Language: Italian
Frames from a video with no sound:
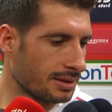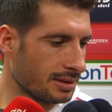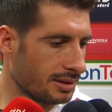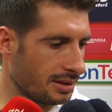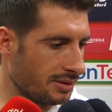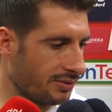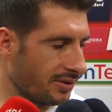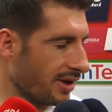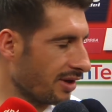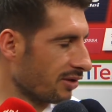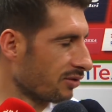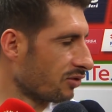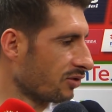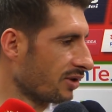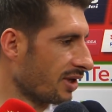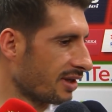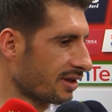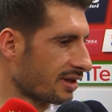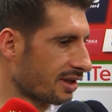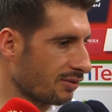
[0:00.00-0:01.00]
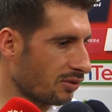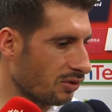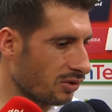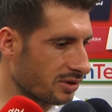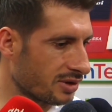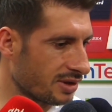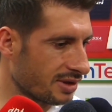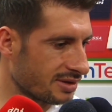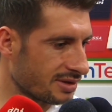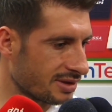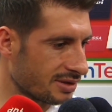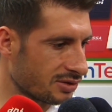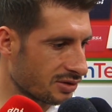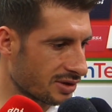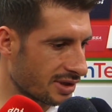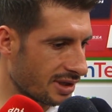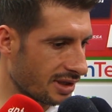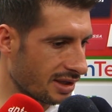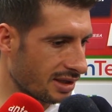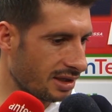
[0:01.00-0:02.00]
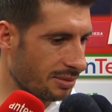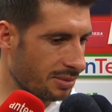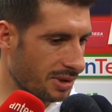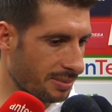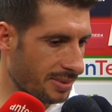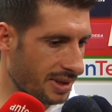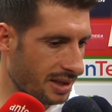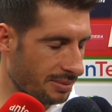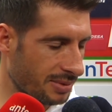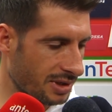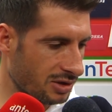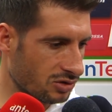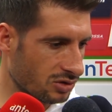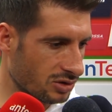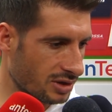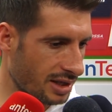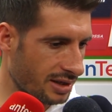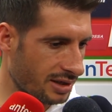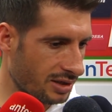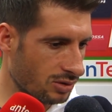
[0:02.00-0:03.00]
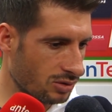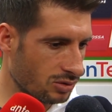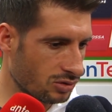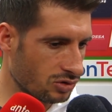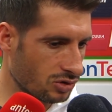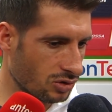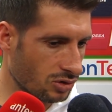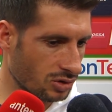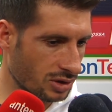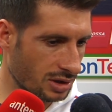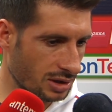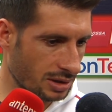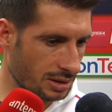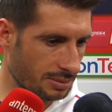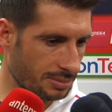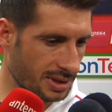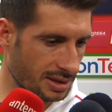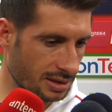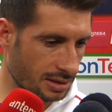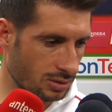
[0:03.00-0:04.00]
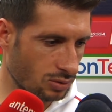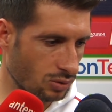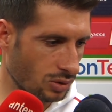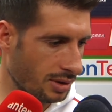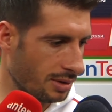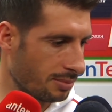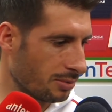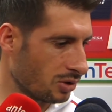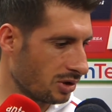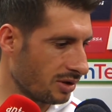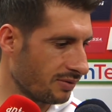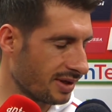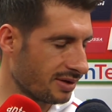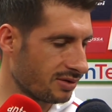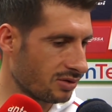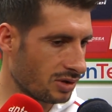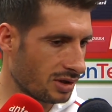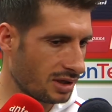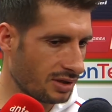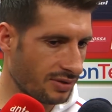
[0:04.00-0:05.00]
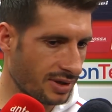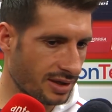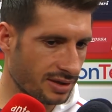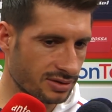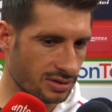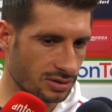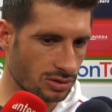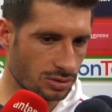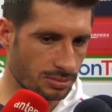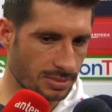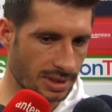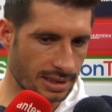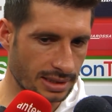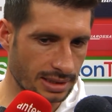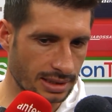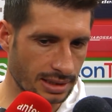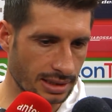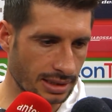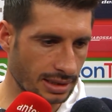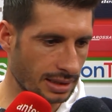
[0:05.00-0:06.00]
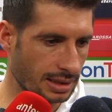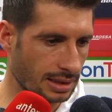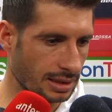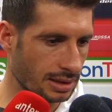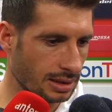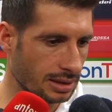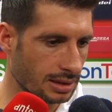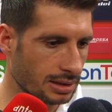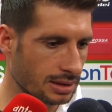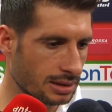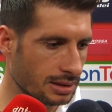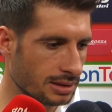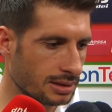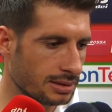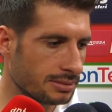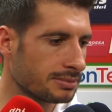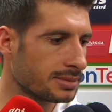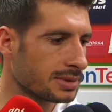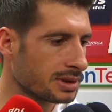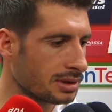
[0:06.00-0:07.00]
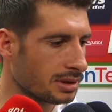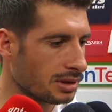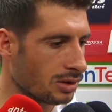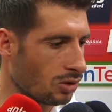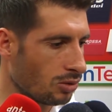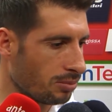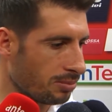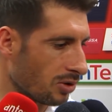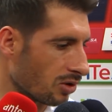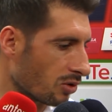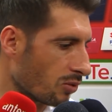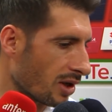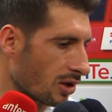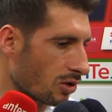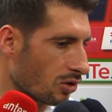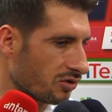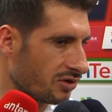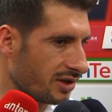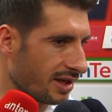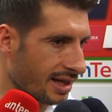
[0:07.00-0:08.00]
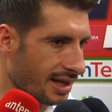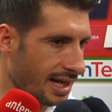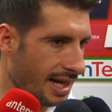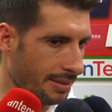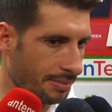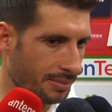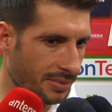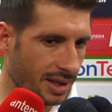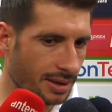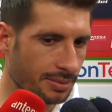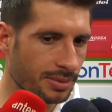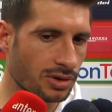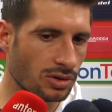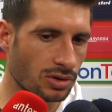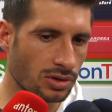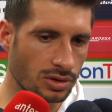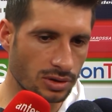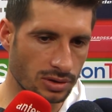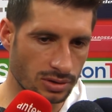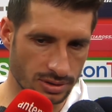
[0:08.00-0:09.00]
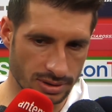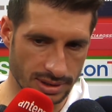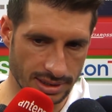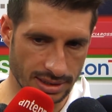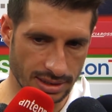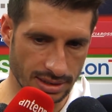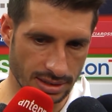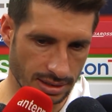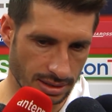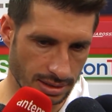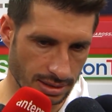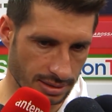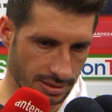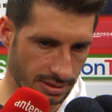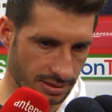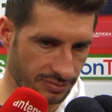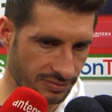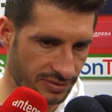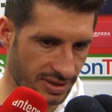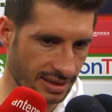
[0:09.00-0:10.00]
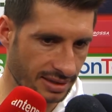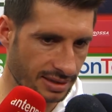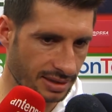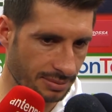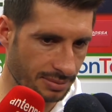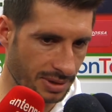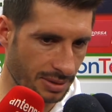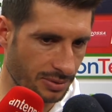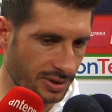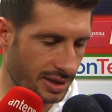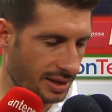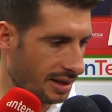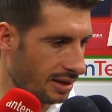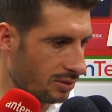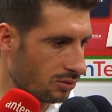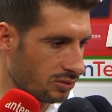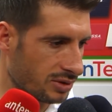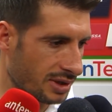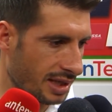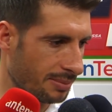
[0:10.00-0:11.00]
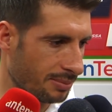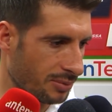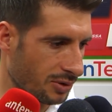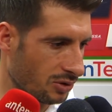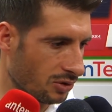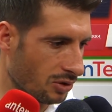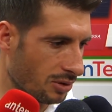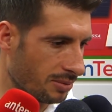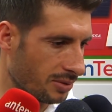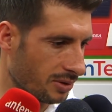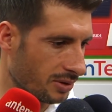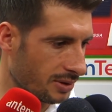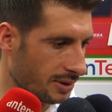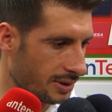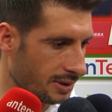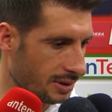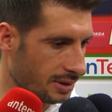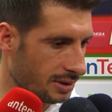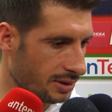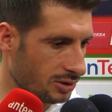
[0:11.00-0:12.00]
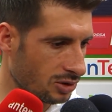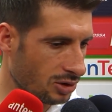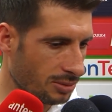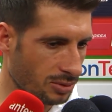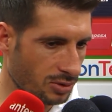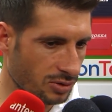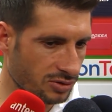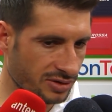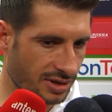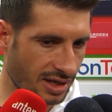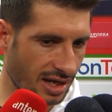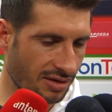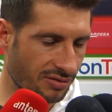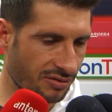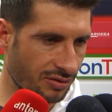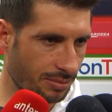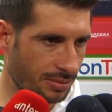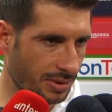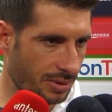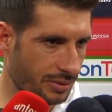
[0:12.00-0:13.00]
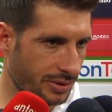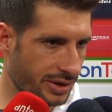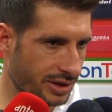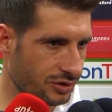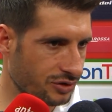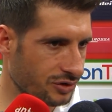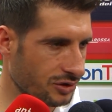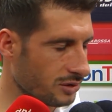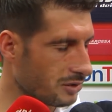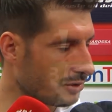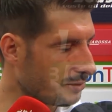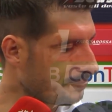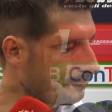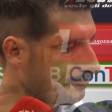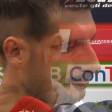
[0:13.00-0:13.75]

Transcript: diverso da altre volte, nel senso che ti prepari per giocare e non giochi per due motivazioni diverse, è normale che un po', qualcosina cambia, però eh, infatti abbiamo regalato un tempo e dopo, dopo lo schiaffo abbiamo reagito